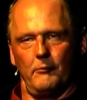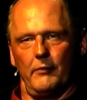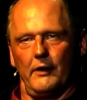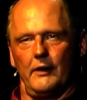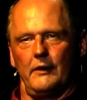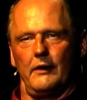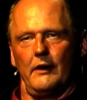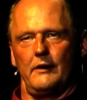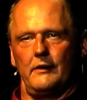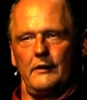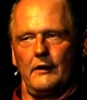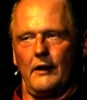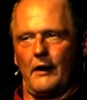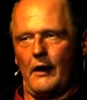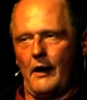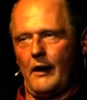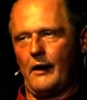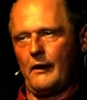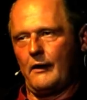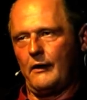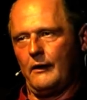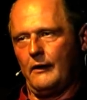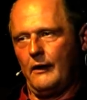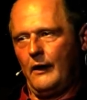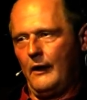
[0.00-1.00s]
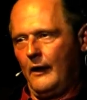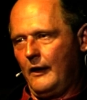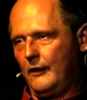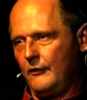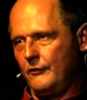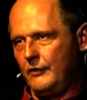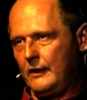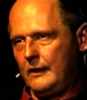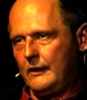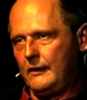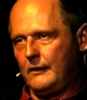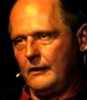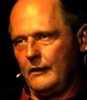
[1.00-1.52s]
bei der die Haare
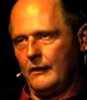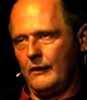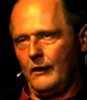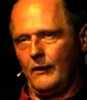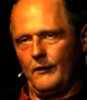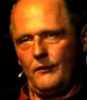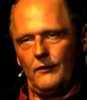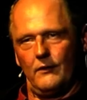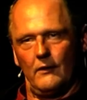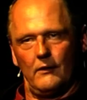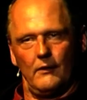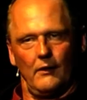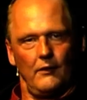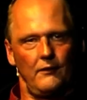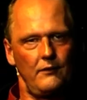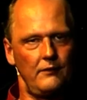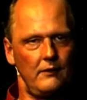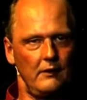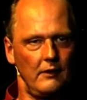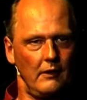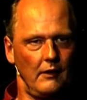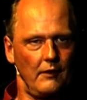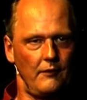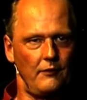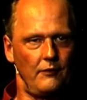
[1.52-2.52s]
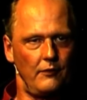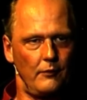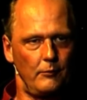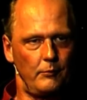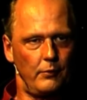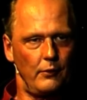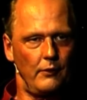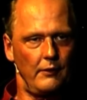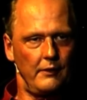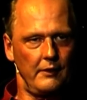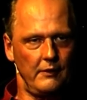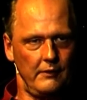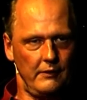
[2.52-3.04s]
wichtiger sind als die ganze
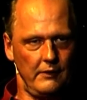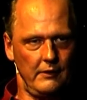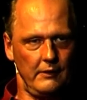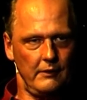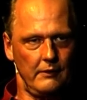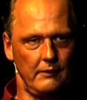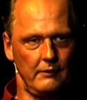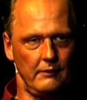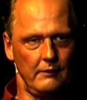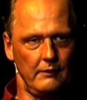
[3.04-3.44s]
Politik.